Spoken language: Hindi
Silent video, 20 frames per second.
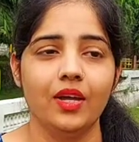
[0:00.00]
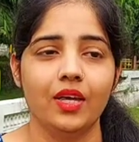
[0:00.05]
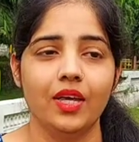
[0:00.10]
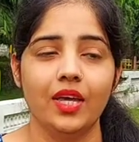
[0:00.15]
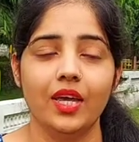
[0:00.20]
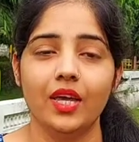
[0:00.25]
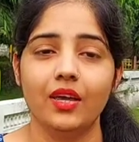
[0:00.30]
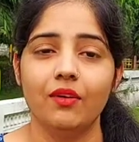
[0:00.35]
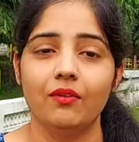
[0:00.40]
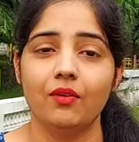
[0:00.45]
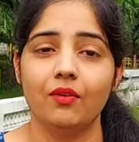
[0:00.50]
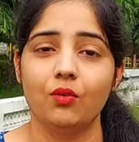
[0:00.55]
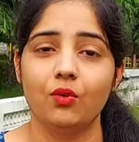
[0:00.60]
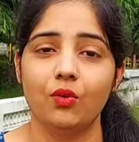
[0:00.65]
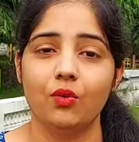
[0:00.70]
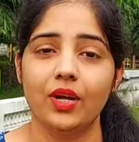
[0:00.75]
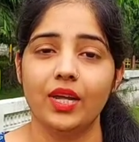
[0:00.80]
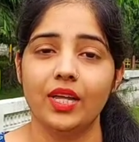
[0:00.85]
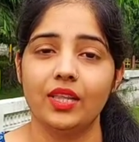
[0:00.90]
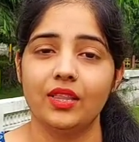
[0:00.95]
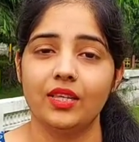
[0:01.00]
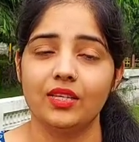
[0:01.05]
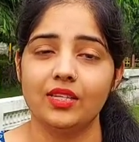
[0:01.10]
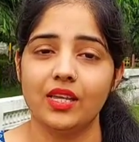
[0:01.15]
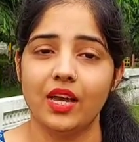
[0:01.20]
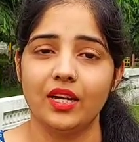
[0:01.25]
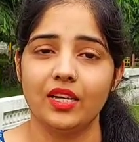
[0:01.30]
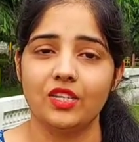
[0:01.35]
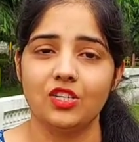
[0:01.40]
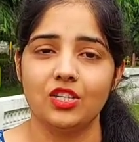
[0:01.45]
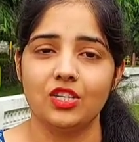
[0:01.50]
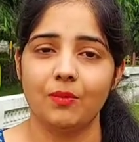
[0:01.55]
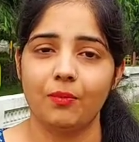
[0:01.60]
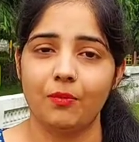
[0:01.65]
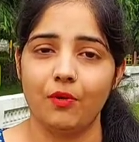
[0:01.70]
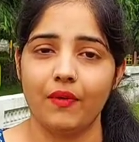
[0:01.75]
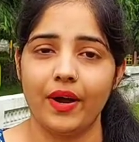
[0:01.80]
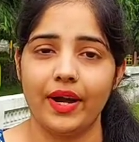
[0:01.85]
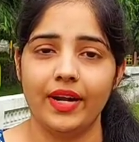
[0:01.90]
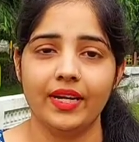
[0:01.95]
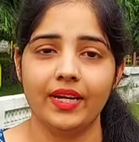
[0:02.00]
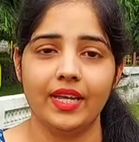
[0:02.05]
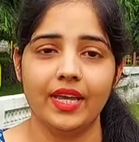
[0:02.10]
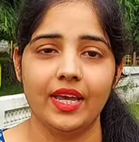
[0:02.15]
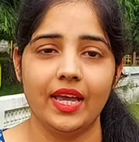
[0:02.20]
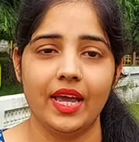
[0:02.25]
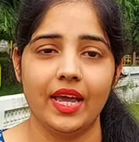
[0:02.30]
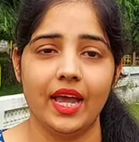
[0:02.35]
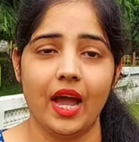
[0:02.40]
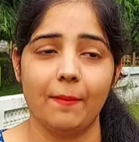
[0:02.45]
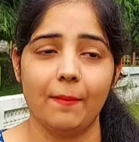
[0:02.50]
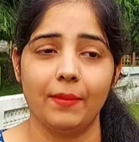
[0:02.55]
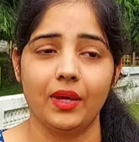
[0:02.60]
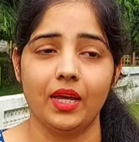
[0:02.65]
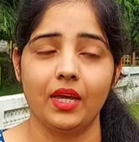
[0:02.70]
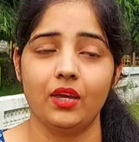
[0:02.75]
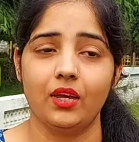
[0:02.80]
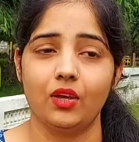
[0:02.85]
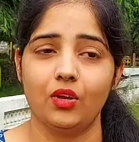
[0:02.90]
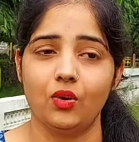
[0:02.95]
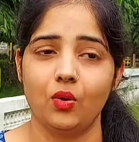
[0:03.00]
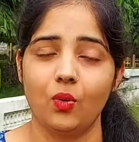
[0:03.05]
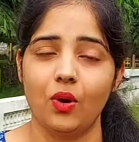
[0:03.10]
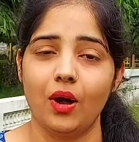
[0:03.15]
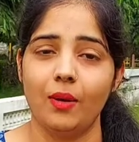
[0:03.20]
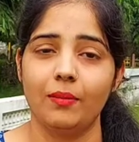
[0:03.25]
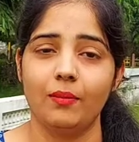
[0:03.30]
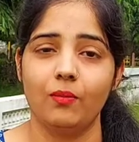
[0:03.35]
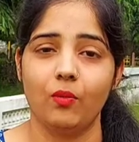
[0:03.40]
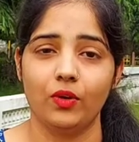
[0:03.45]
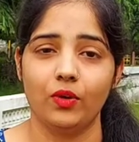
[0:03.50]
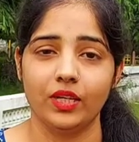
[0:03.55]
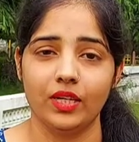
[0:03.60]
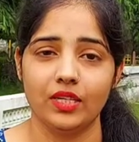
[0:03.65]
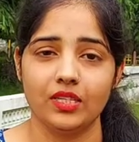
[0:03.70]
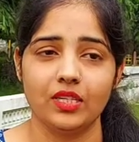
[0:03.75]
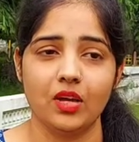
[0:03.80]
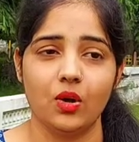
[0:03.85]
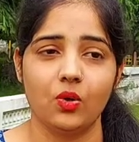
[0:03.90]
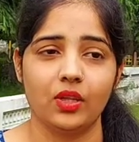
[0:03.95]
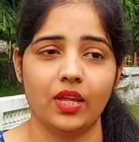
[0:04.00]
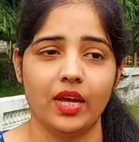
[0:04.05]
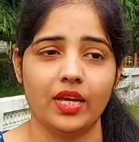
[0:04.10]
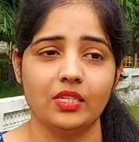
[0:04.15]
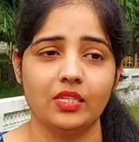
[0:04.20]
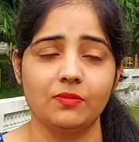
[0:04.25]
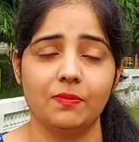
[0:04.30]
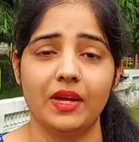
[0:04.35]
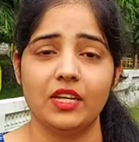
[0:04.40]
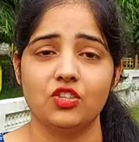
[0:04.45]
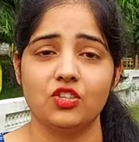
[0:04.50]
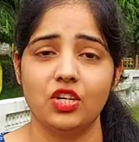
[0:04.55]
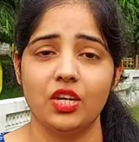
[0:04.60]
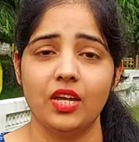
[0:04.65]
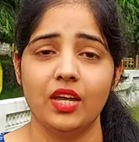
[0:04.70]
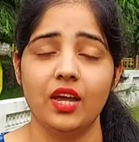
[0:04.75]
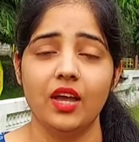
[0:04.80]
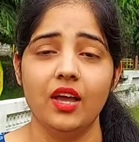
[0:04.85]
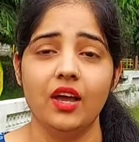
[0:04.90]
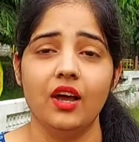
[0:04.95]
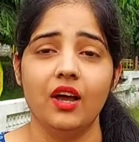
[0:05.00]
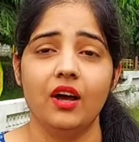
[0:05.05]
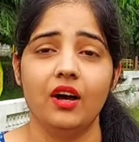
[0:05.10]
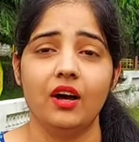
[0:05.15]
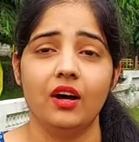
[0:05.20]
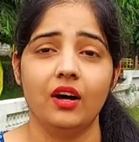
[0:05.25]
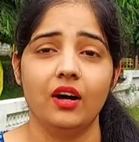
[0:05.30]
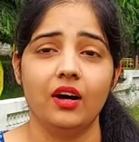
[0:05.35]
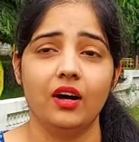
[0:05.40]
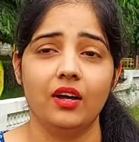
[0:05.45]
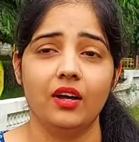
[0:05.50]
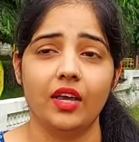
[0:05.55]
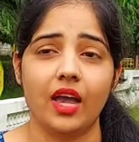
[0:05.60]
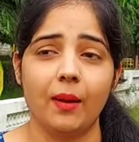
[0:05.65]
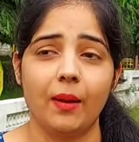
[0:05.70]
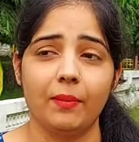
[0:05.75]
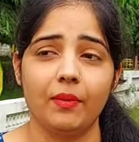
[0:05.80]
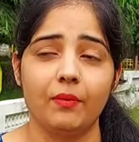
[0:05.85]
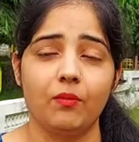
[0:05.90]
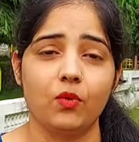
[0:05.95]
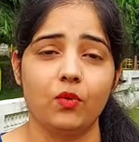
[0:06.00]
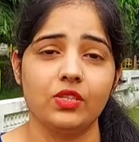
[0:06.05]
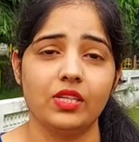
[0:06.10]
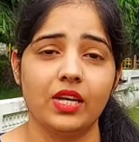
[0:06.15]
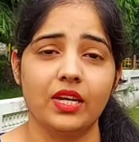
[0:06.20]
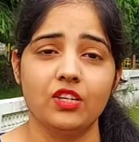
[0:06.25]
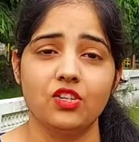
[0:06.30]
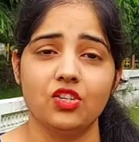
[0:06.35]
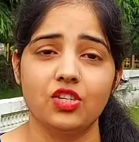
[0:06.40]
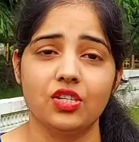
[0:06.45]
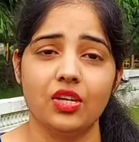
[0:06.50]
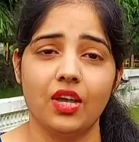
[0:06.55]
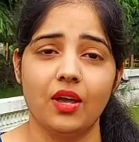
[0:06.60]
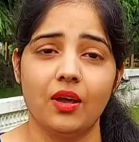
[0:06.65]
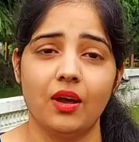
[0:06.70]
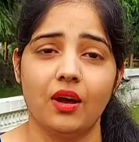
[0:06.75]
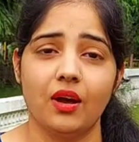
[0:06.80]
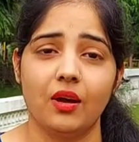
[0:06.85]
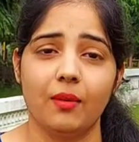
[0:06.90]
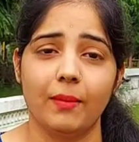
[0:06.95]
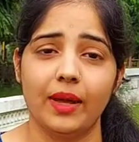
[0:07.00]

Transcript: कि उन्होंने इतनी सारी चीज़ें प्रोवाइड की हैं यहाँ पे योगा भी बहुत अच्छा होता है स्पेशली यहाँ पे बहुत सारी चीज़ें